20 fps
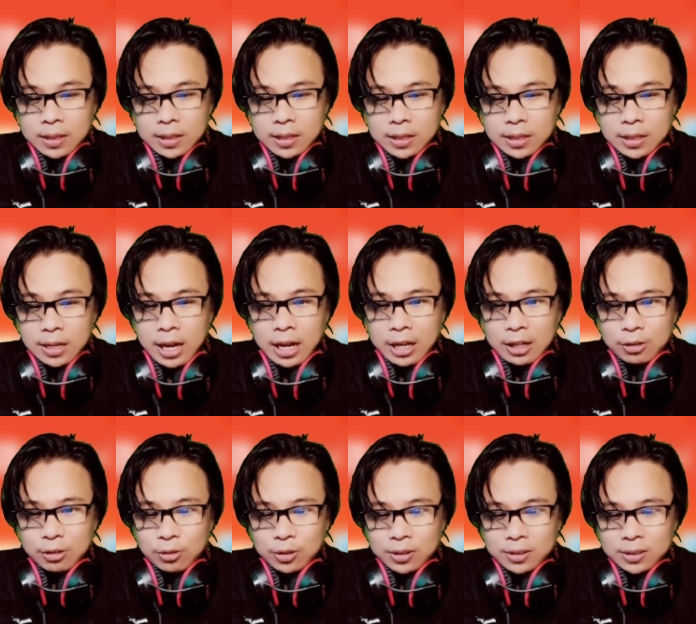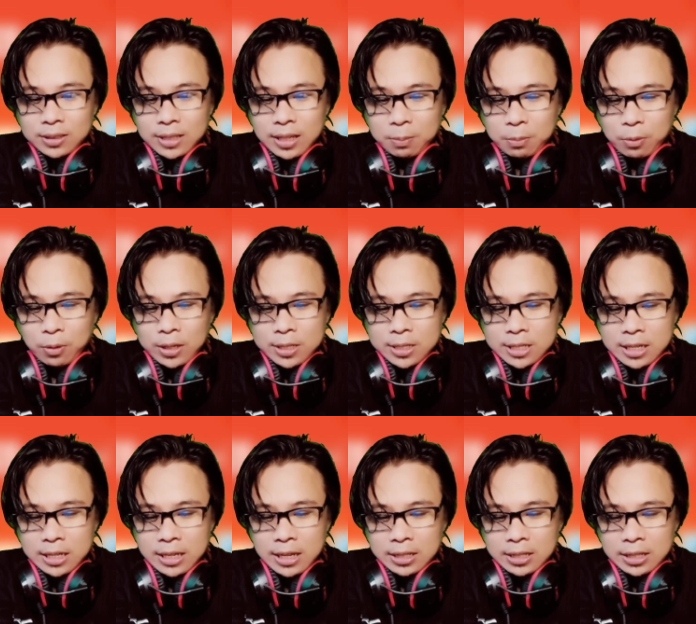ke akun saya mau
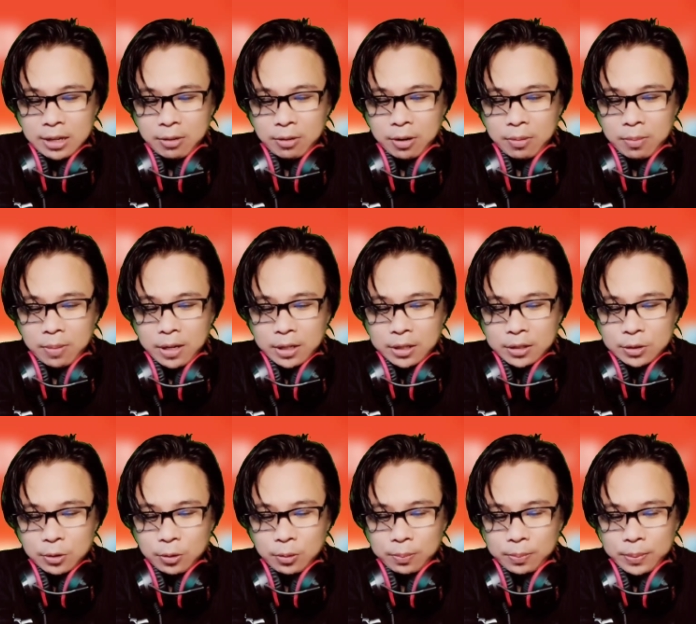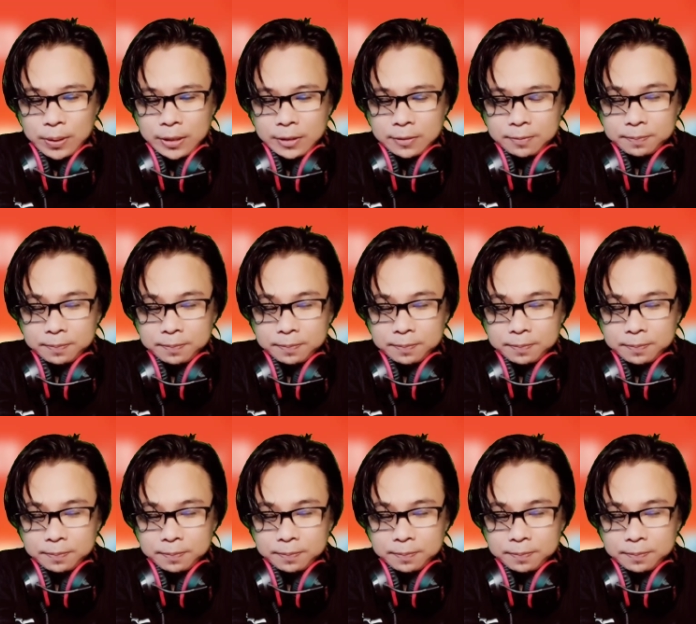kasih lihat jawaban Shopee